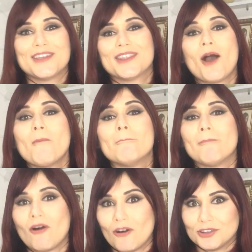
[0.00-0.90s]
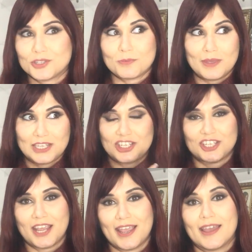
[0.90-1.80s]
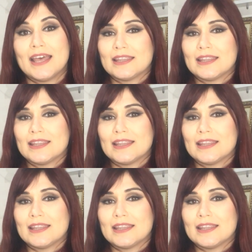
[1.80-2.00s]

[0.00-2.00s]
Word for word: e não pode mexer